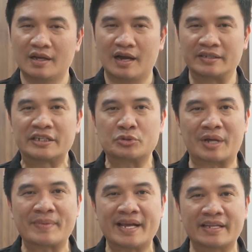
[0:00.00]
À, như chúng
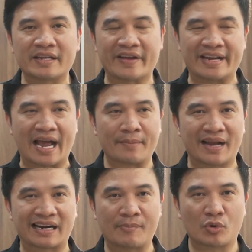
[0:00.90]
ta biết thì Việt Nam
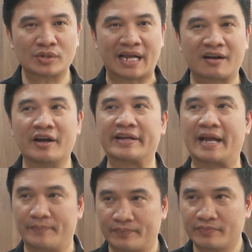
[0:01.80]
đang là một quốc gia khởi nghiệp